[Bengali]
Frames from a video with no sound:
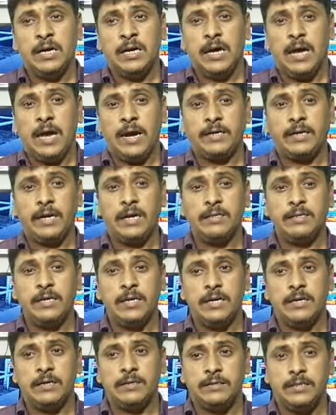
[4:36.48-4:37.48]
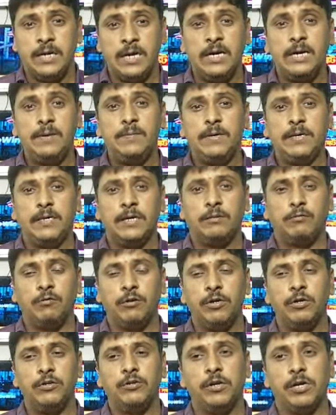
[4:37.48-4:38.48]
একটা যে সেন্টিমেন্ট যেটা
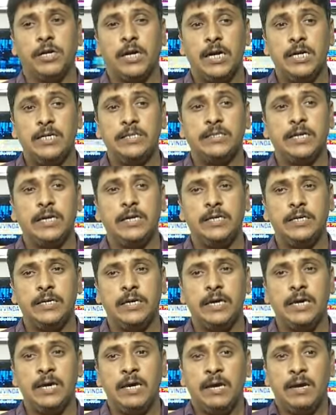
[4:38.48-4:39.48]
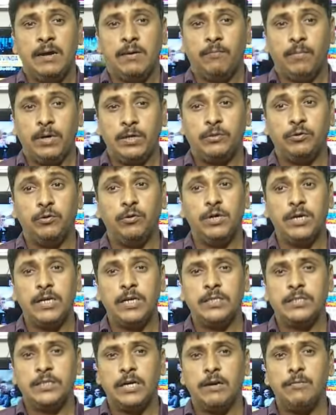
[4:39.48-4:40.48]
তৈরি হয়েছিল খালিস্তান নিয়ে বা জঙ্গি
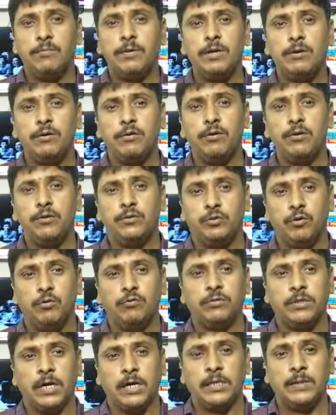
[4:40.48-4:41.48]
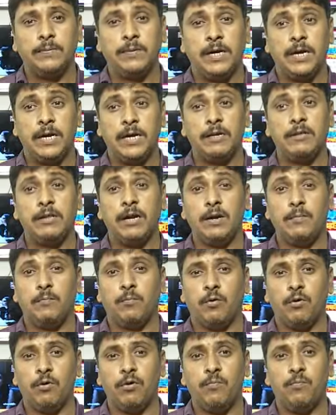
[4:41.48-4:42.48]
নিয়ে সেরকম কিন্তু কোনো যোগ থাকতে পারে এটা কিন্তু একটা
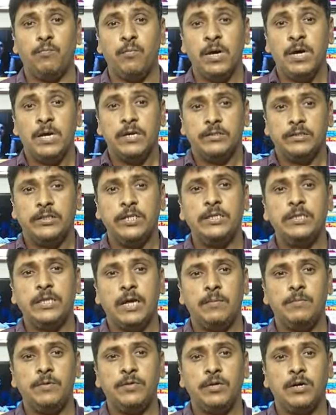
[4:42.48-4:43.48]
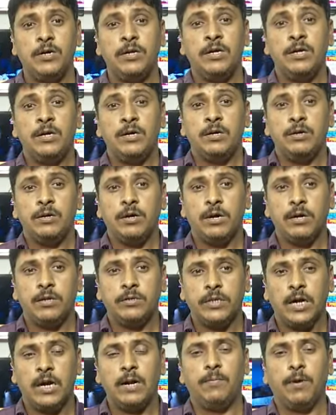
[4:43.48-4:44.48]
বড় চিন্তার বিষয়
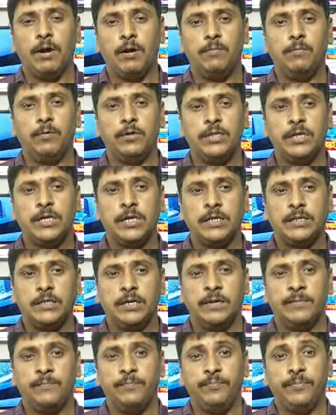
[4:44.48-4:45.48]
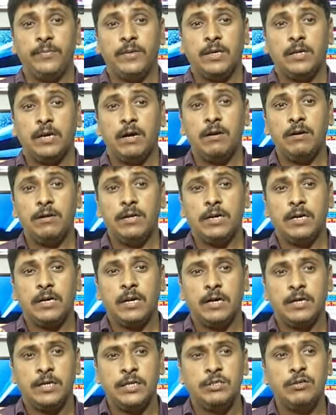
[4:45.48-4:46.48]
সারা ভারতবর্ষের ক্ষেত্রে কারণ
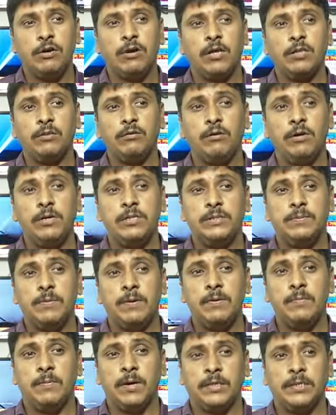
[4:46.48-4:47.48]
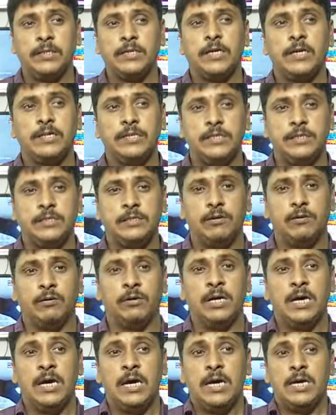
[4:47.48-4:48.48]
কৃষক আন্দোলন যেভাবে মাথাচাড়া দিয়েছিল
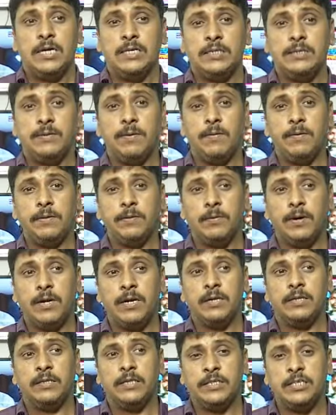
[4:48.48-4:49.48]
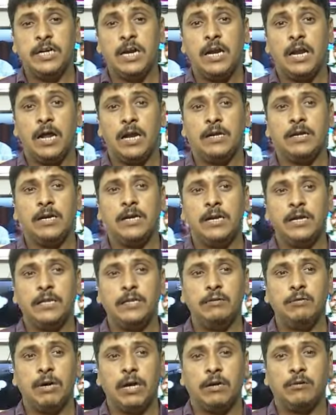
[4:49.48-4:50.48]
যেভাবে তোমার দেশের
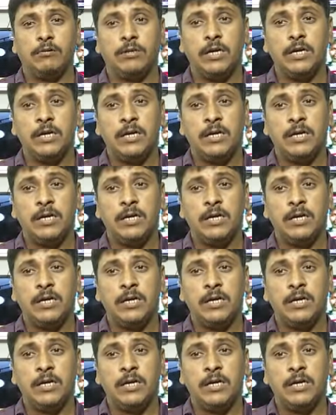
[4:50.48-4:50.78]
লালকেল্লাতেও এক কথায়